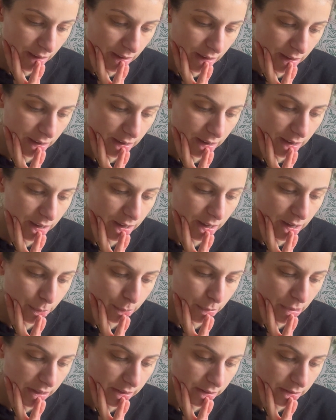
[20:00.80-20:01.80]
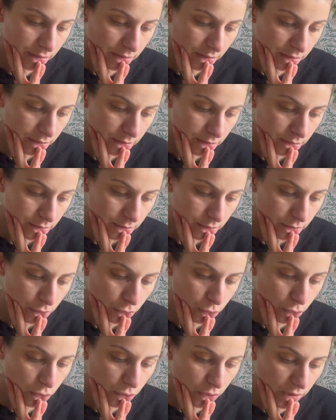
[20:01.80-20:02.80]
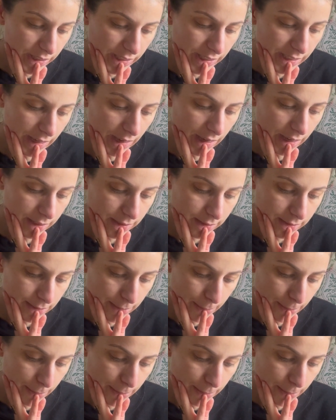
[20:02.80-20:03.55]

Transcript: à rabattre toutes les cartes